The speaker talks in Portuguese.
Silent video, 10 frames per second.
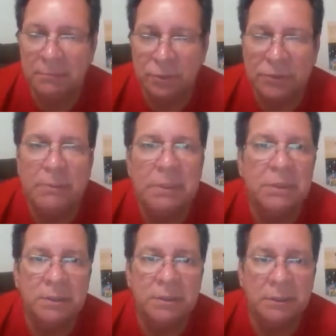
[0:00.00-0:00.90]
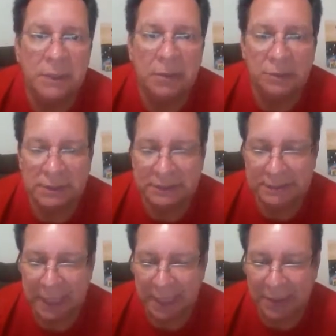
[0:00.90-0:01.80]
justamente da
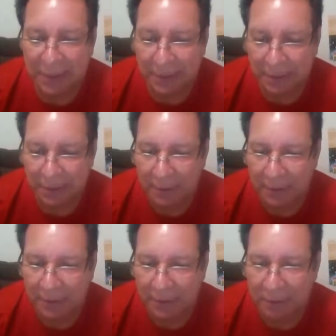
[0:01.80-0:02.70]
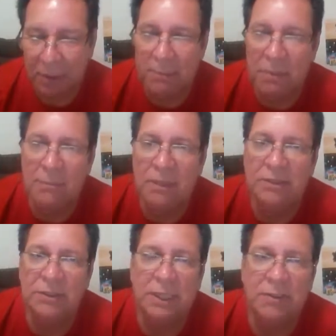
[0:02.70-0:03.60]
ludicidade né, e do
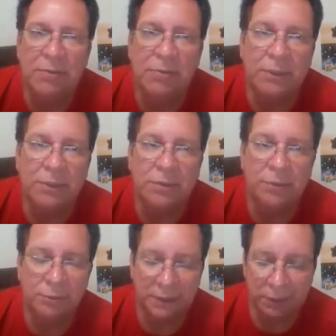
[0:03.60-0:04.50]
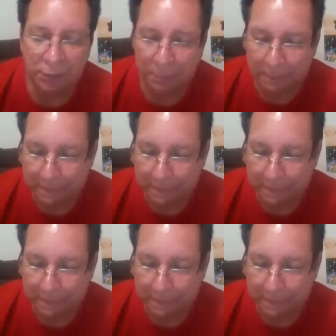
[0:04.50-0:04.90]
imaginário infanto e juvenil.